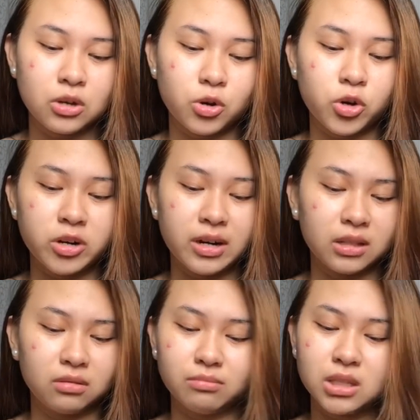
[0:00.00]
Or
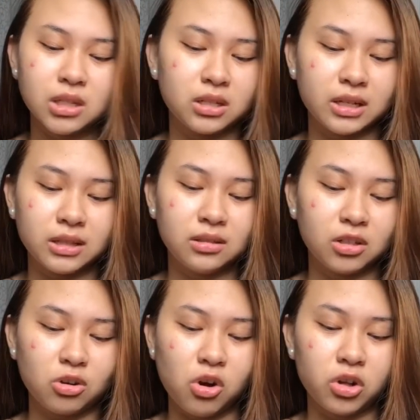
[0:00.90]
red, basta red
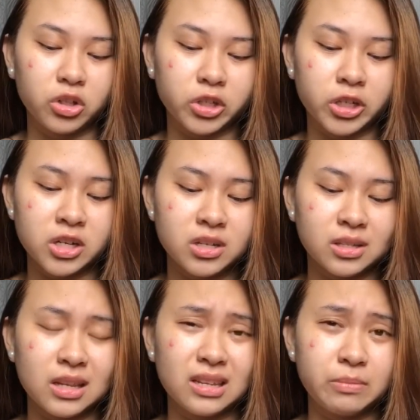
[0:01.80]
na color
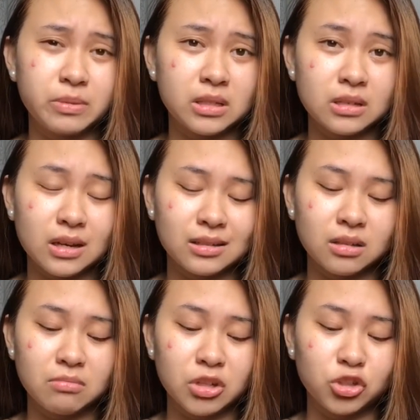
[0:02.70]
sa lips.
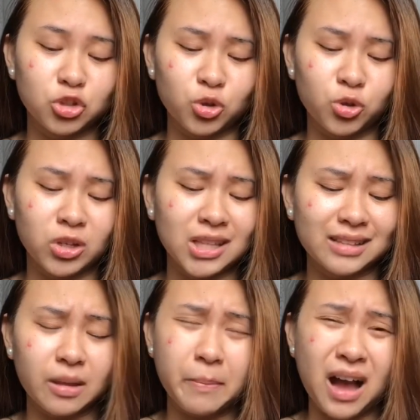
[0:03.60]
Kasi medyo
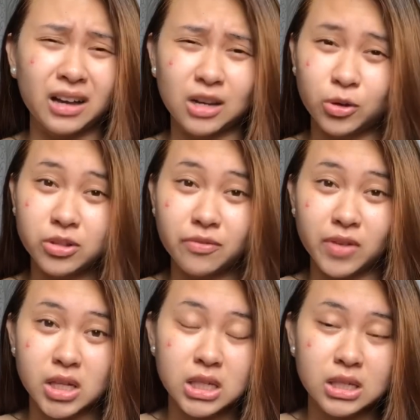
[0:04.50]
natatapangan ako sa
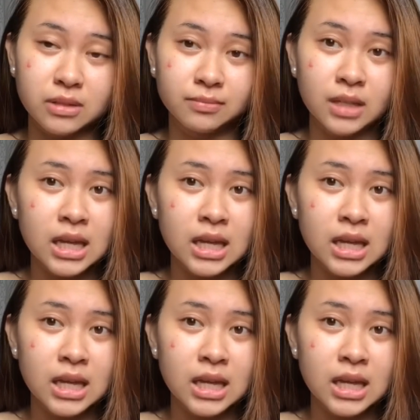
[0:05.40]
face.